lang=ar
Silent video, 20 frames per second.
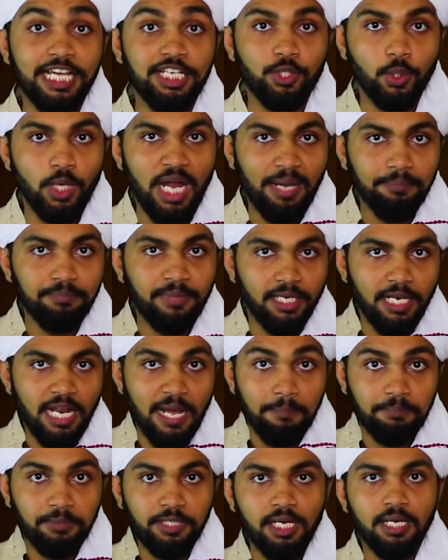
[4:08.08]
جيش العبد
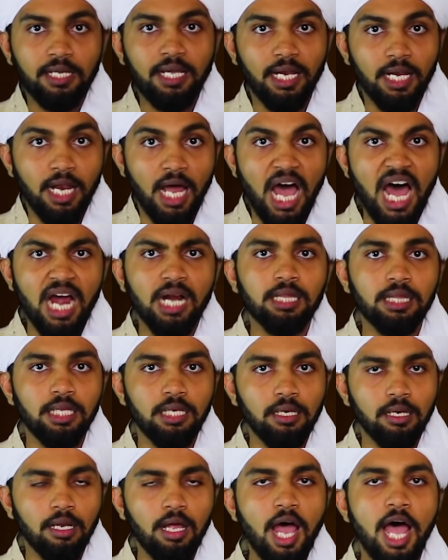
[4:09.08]
الله بتلك الأرض
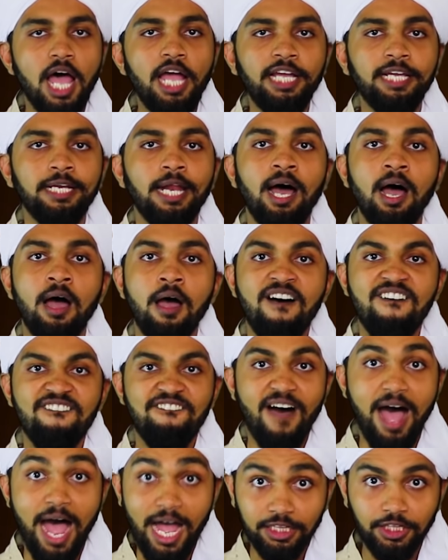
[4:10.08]
القاحلة
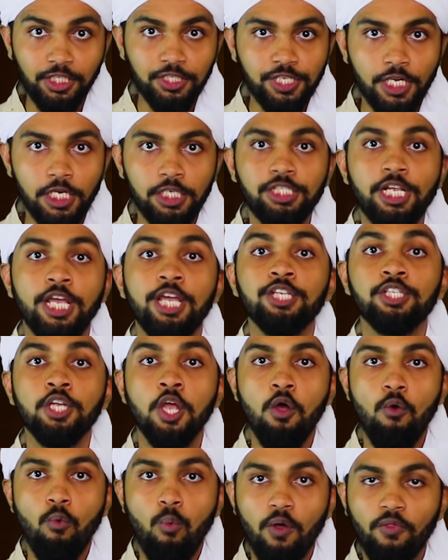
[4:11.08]
فعطش الجيش
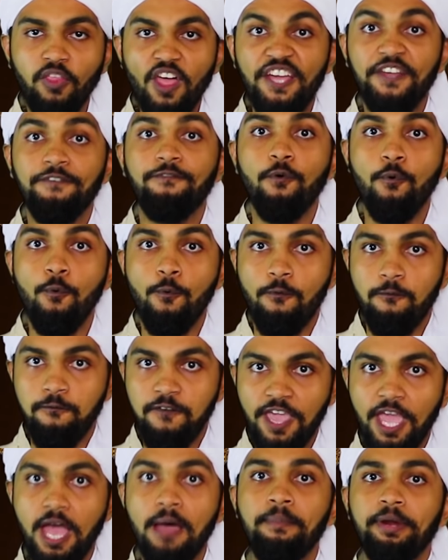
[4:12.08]
وضعفوا
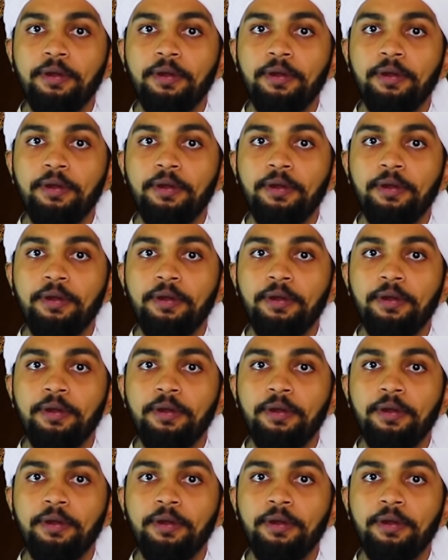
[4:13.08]
في